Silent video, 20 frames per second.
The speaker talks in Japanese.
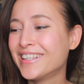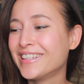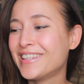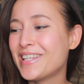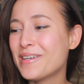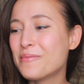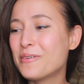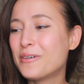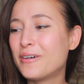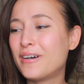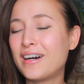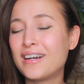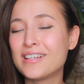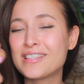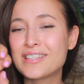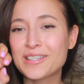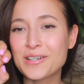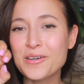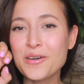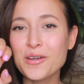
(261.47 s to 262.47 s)
でも
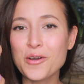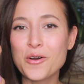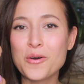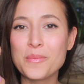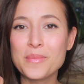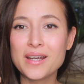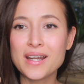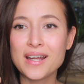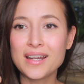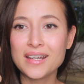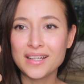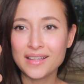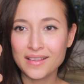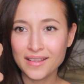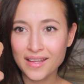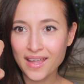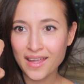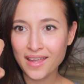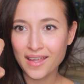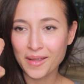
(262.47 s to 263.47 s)
すごい褒められ
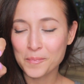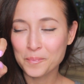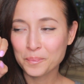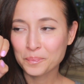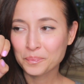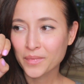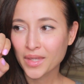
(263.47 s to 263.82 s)
て